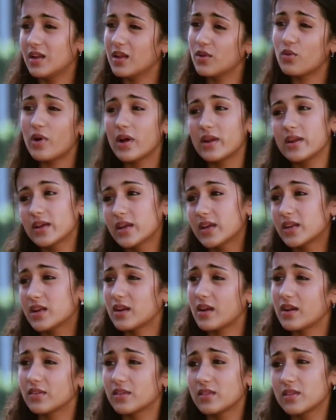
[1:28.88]
అందరూ
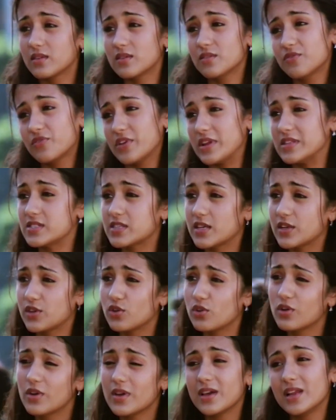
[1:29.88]
జరిగిన విషయాన్ని ఫ్రెండ్స్
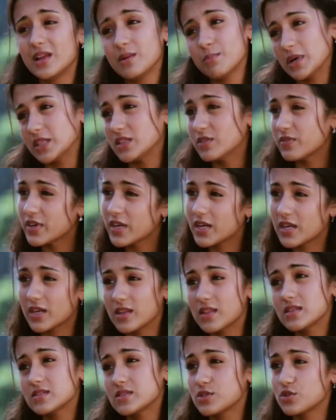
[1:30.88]
తోనో మిగతా వాళ్ళతోనో
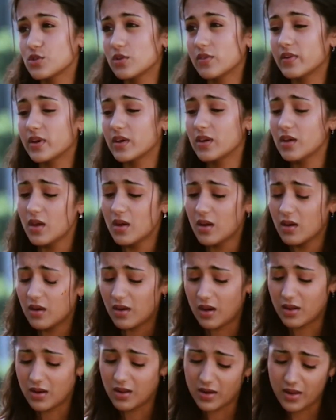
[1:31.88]
చెప్పుకుంటారు సార్
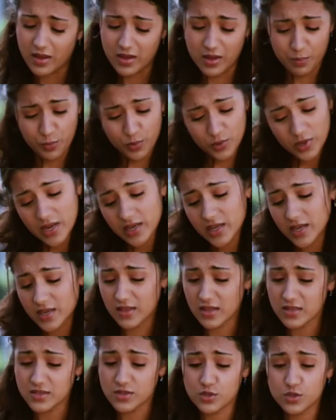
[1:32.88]
కానీ నేను మా
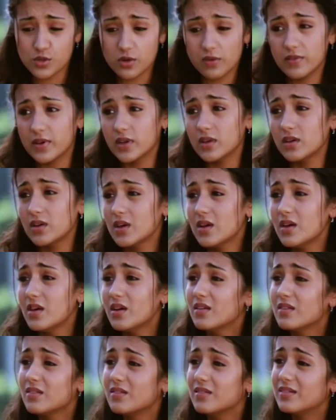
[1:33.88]
వినాయకుడికే చెప్పుకుంటాను సార్
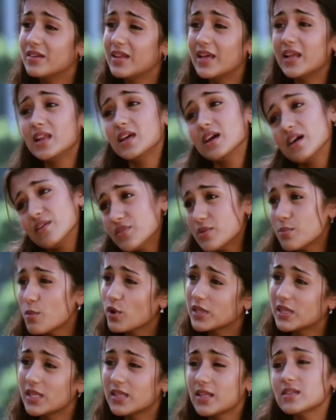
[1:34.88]
డైలీ ఆ
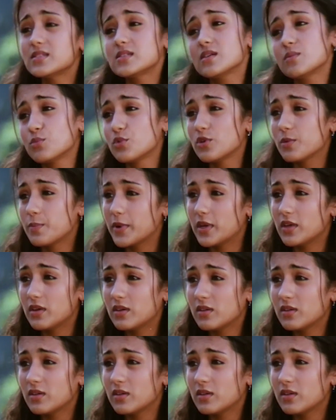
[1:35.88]
వినాయకుడినే మొక్కుకుంటాను